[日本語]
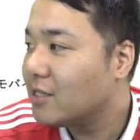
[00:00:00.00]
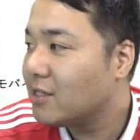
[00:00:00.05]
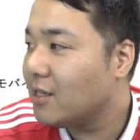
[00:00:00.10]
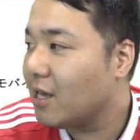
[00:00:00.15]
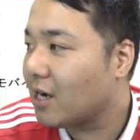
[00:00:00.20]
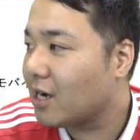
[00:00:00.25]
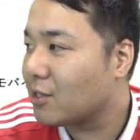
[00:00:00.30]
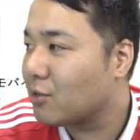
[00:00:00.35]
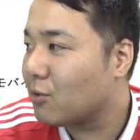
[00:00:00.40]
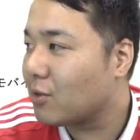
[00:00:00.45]

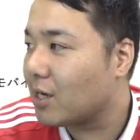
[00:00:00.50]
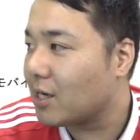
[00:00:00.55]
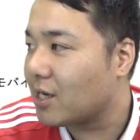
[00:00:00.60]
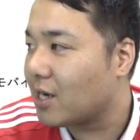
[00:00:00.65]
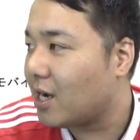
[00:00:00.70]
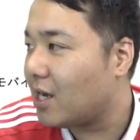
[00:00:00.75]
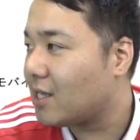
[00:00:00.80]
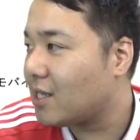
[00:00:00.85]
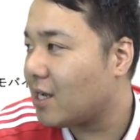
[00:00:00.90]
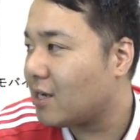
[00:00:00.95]
なんかどっかに
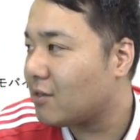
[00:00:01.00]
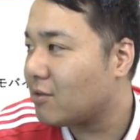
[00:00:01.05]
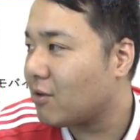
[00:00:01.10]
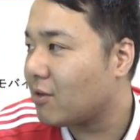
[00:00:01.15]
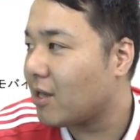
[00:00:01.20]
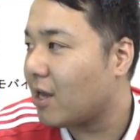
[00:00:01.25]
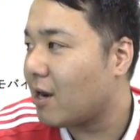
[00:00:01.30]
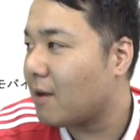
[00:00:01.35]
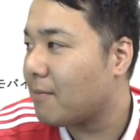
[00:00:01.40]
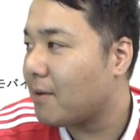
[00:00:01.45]
書いてある
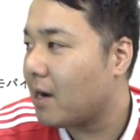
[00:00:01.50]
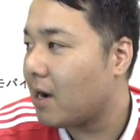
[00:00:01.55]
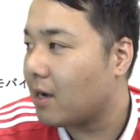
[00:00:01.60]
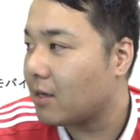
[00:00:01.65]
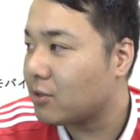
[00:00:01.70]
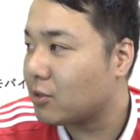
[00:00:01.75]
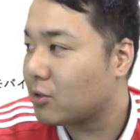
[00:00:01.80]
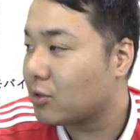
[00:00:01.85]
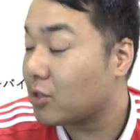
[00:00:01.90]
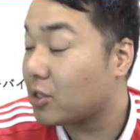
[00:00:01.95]
のであれ
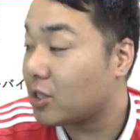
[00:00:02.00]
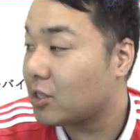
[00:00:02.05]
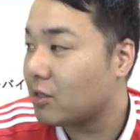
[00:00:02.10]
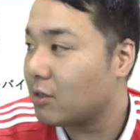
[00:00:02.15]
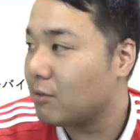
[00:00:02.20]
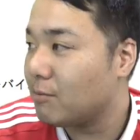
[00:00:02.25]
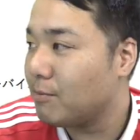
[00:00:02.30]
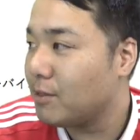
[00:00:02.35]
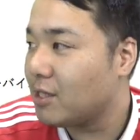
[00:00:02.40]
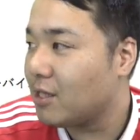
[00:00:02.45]
ば、ちょっと
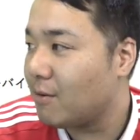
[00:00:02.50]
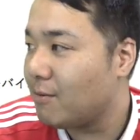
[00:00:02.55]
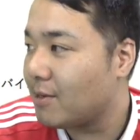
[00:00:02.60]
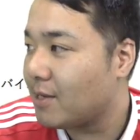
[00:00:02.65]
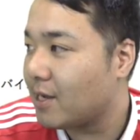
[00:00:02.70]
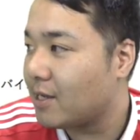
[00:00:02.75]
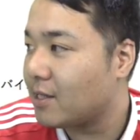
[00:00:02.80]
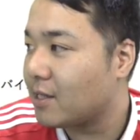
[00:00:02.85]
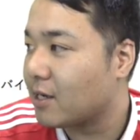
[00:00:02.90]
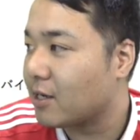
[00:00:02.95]
見てみ
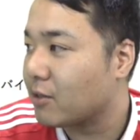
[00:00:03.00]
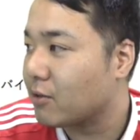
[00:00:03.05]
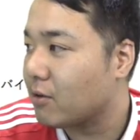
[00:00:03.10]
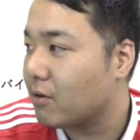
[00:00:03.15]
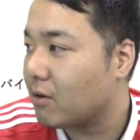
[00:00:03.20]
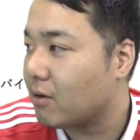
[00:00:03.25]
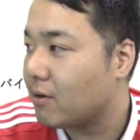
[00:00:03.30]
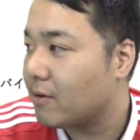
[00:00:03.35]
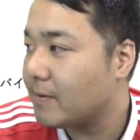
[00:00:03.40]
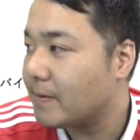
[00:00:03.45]
たいんだけ
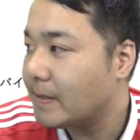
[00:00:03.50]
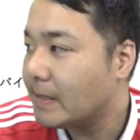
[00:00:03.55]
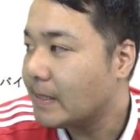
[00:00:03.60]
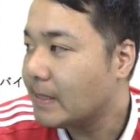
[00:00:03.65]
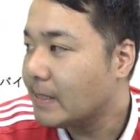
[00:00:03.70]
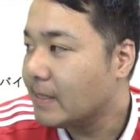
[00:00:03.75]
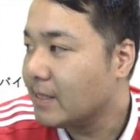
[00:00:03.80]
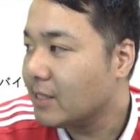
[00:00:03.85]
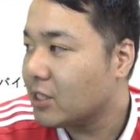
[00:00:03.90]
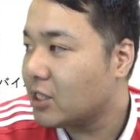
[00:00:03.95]
ど、
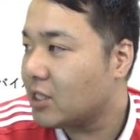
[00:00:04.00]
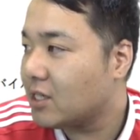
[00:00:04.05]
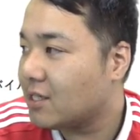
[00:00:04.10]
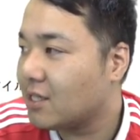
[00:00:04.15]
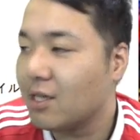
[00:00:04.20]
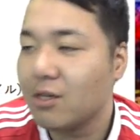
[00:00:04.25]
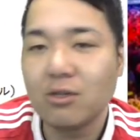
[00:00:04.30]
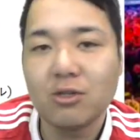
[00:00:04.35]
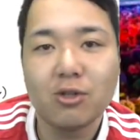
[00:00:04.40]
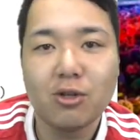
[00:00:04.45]
知っ
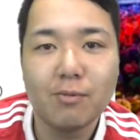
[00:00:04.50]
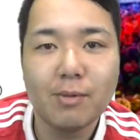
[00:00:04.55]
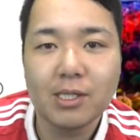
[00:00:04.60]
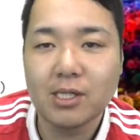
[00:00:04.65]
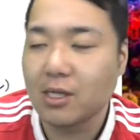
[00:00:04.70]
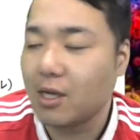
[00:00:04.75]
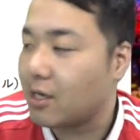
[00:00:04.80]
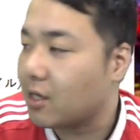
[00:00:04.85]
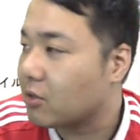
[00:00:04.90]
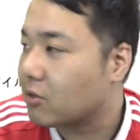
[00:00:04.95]
てる人いま
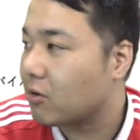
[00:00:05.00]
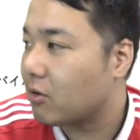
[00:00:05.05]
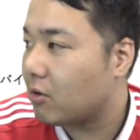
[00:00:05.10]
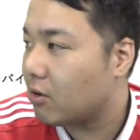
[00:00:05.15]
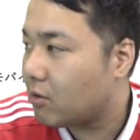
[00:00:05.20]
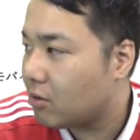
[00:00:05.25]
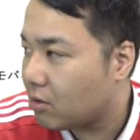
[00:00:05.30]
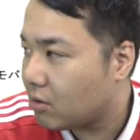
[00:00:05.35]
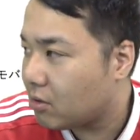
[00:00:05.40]
すかねと。